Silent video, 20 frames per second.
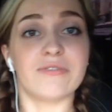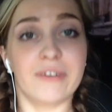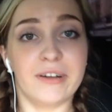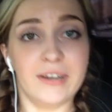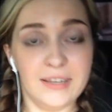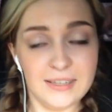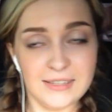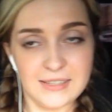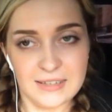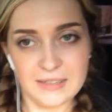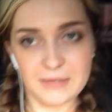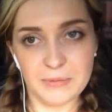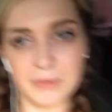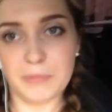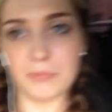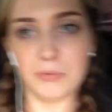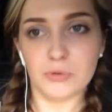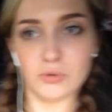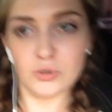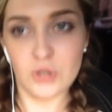свалить, это бы
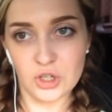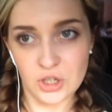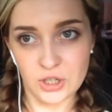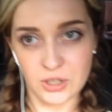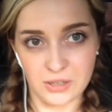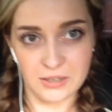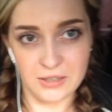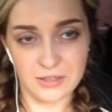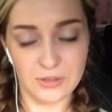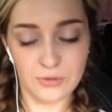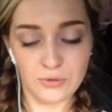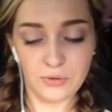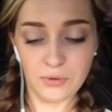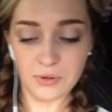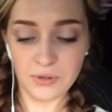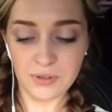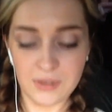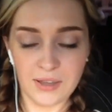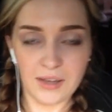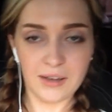получилось.
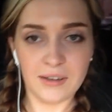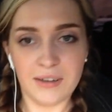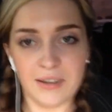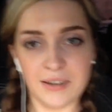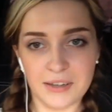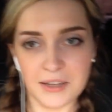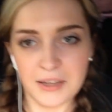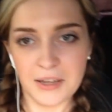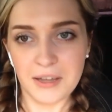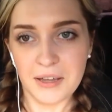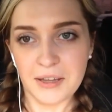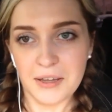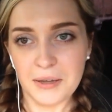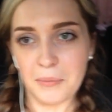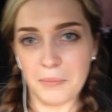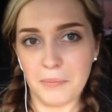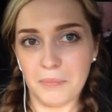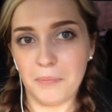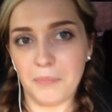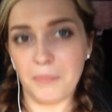Но так как
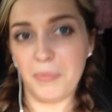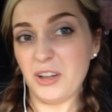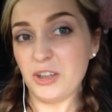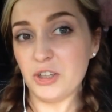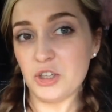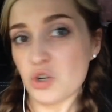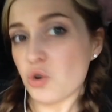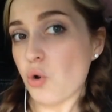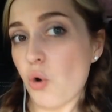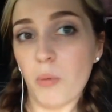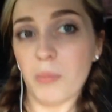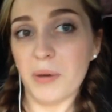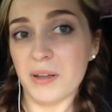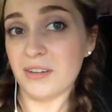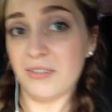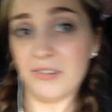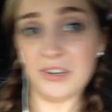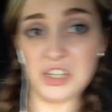молчком это